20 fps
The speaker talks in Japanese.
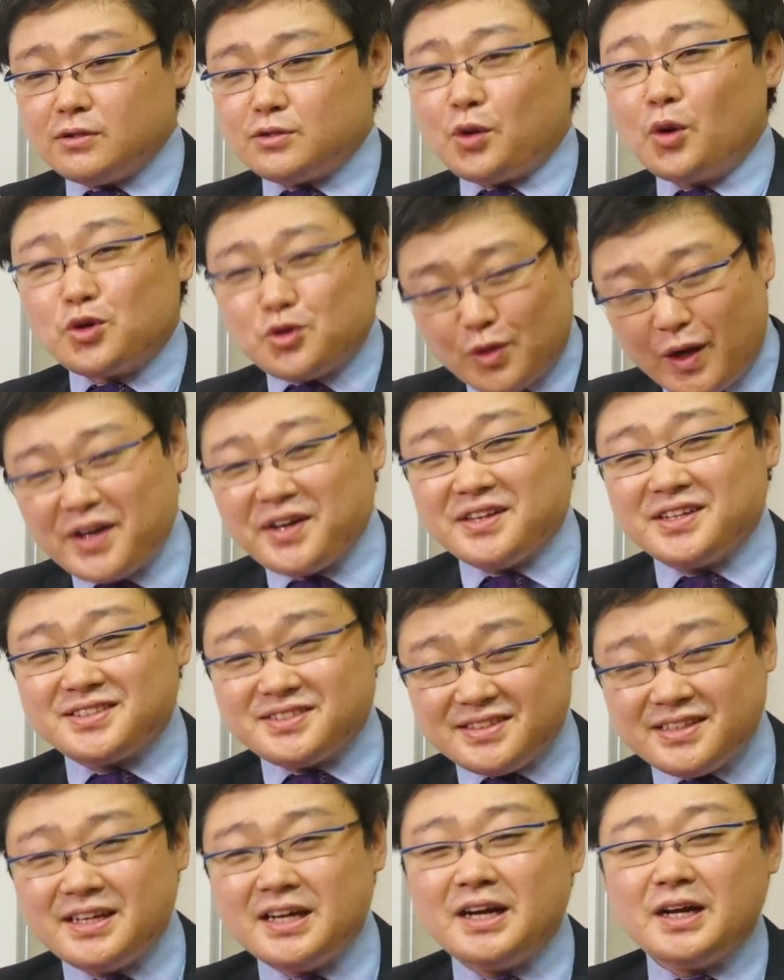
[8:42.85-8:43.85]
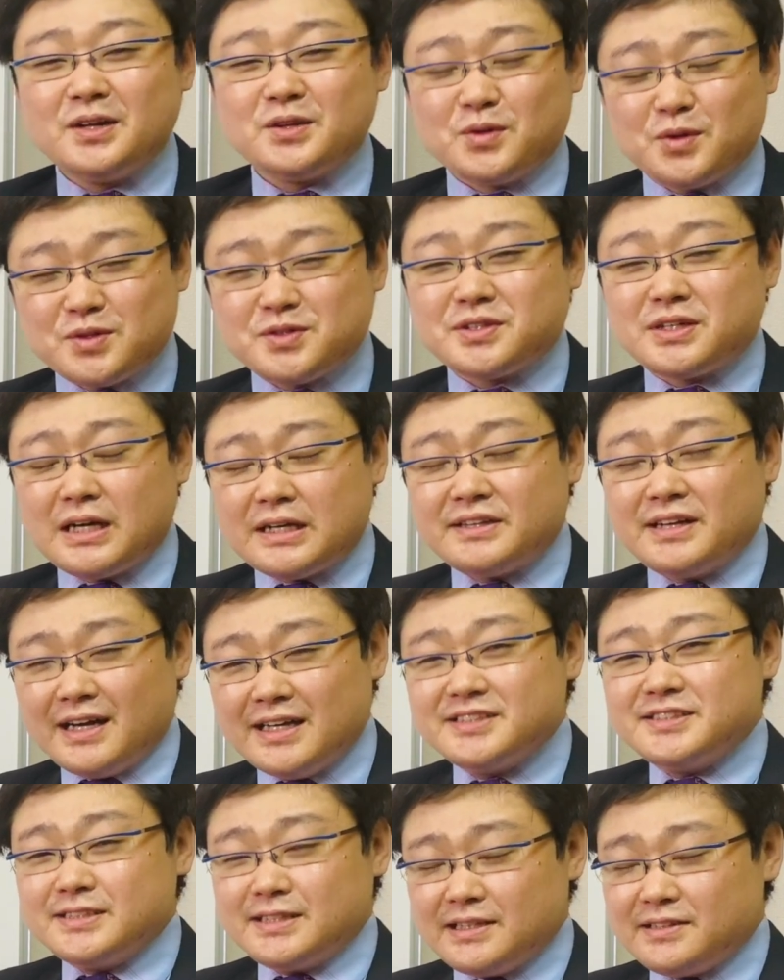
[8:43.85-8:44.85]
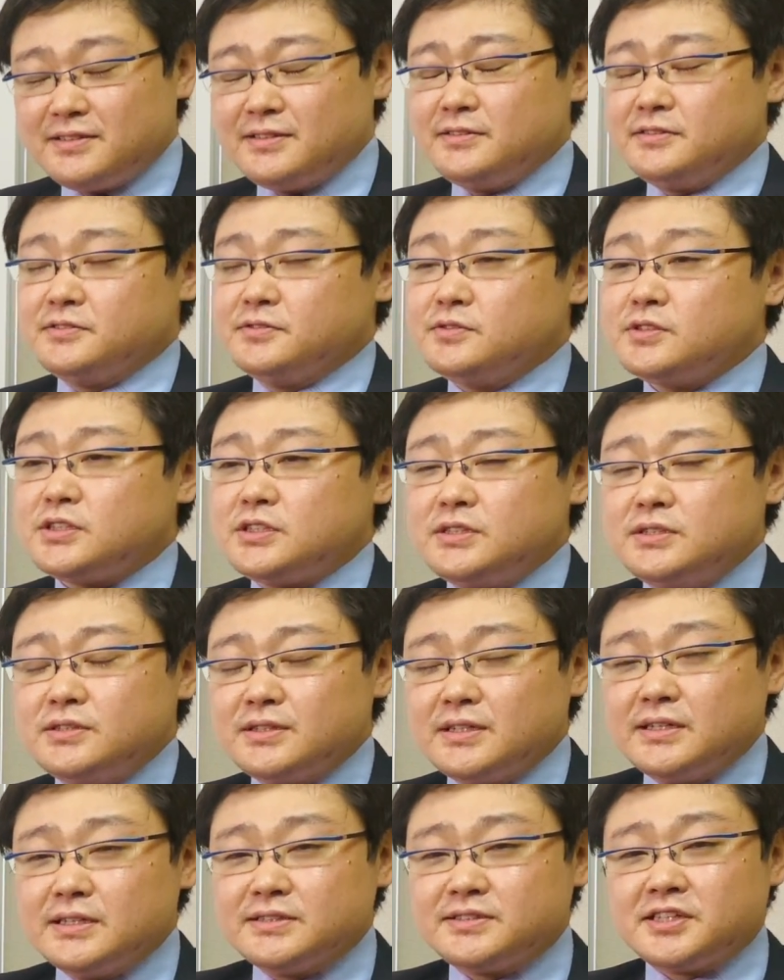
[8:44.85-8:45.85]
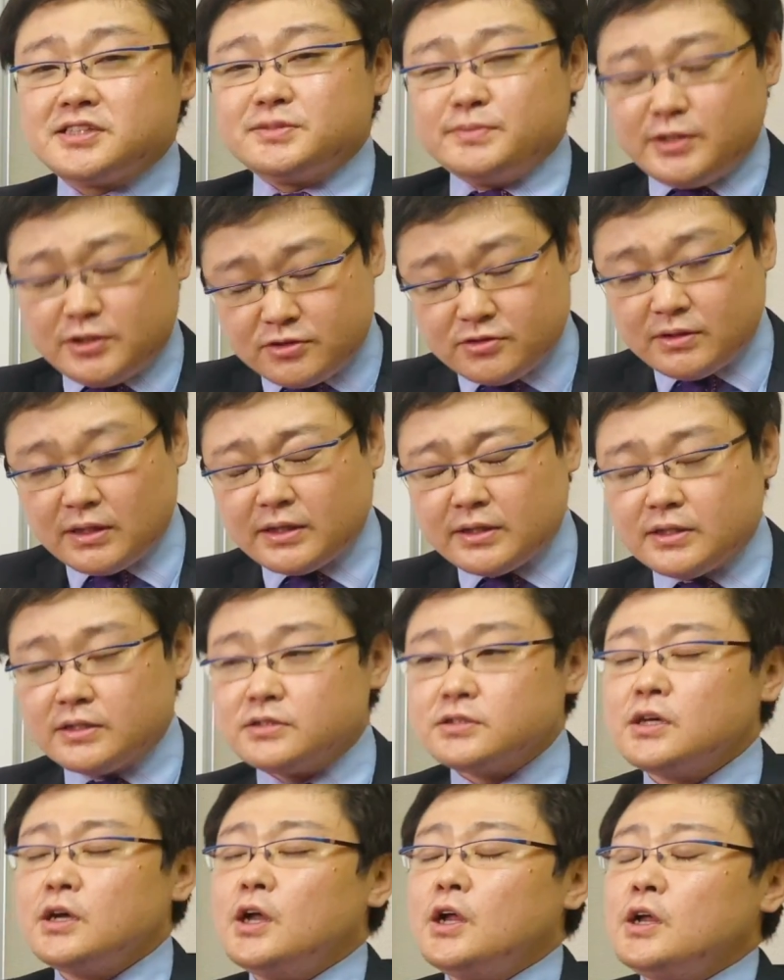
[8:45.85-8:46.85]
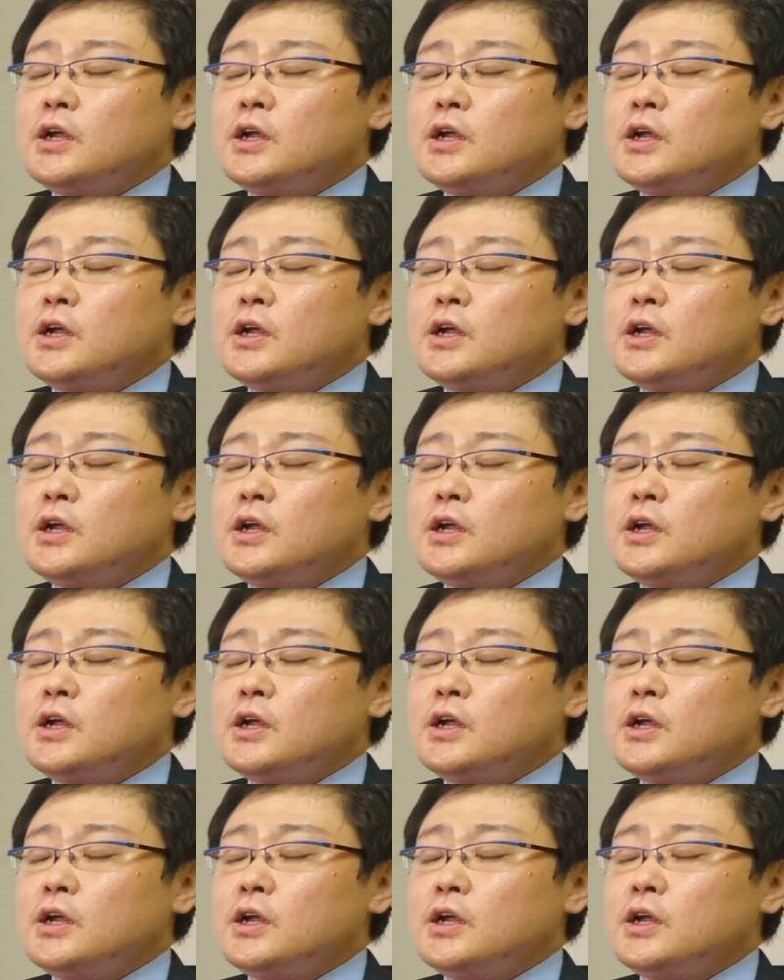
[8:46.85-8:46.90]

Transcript: 解くわけですね徳が大事だっていうふうに説明するわけです。